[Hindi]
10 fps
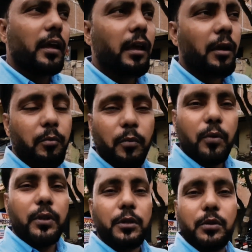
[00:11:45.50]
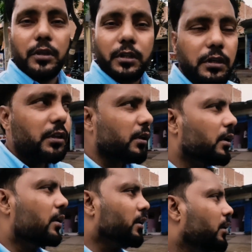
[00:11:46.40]
है मोहद्दीन
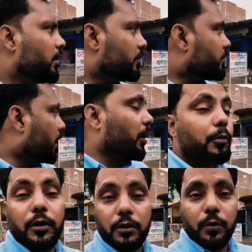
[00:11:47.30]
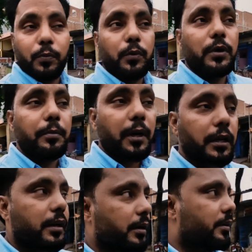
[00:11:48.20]
सराय मोहद्दीनपुर की
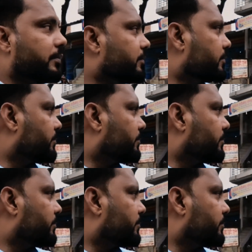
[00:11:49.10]
मार्केट